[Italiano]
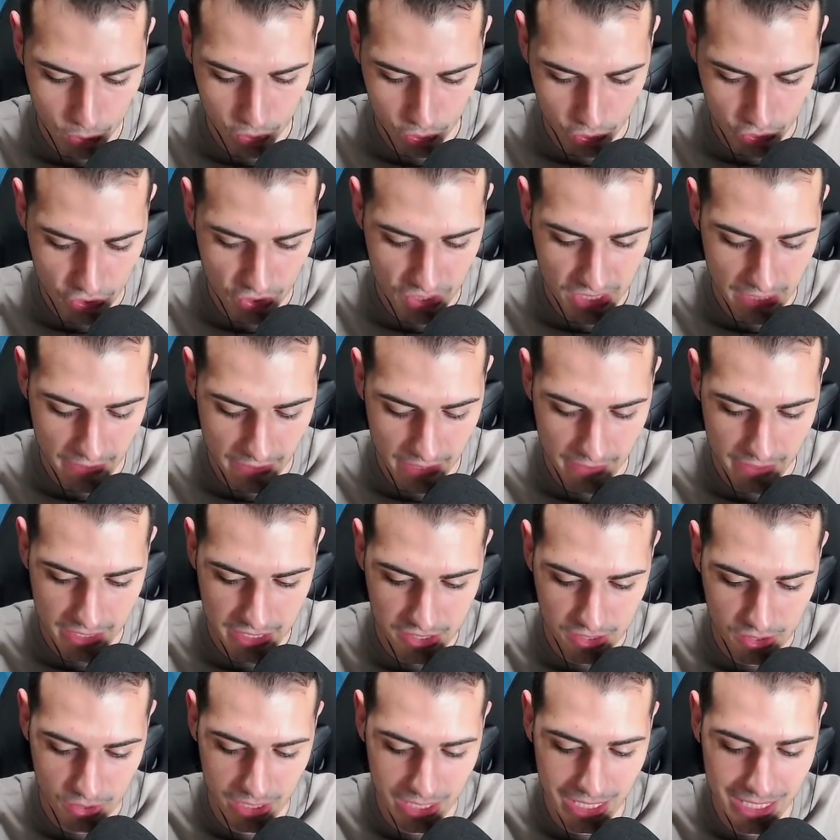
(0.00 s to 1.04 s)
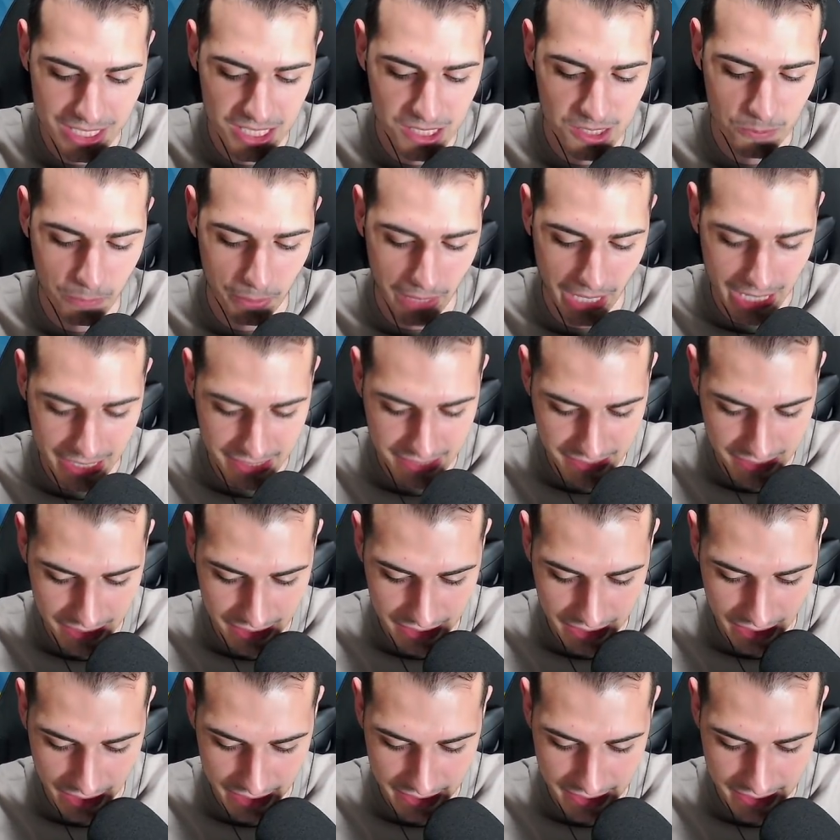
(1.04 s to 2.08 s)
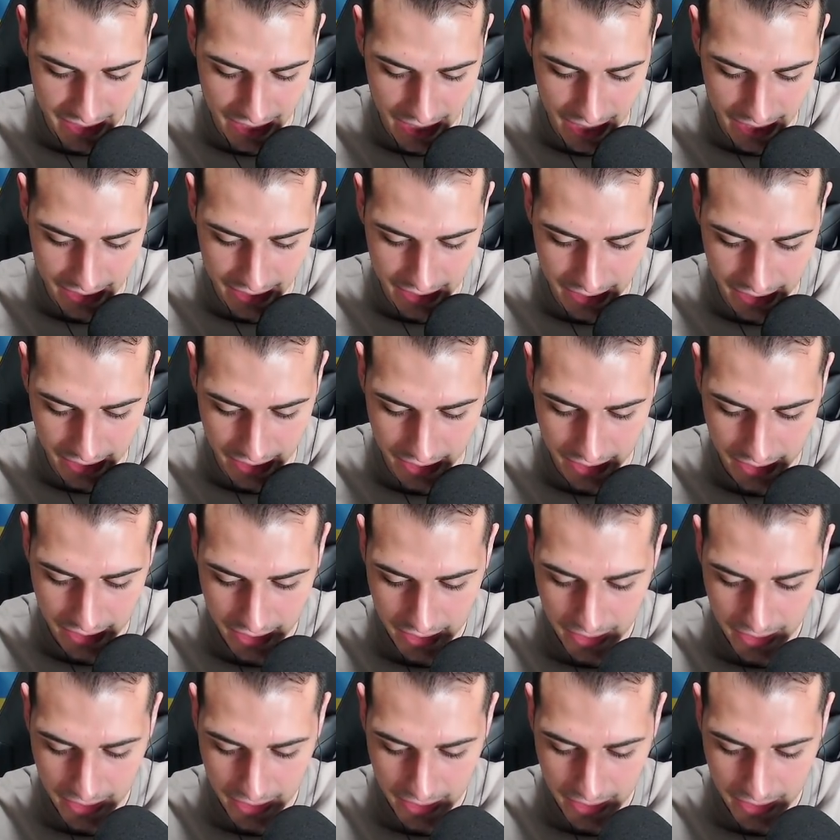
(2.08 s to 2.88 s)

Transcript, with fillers: Non so se avete visto degli sprazzi interessanti.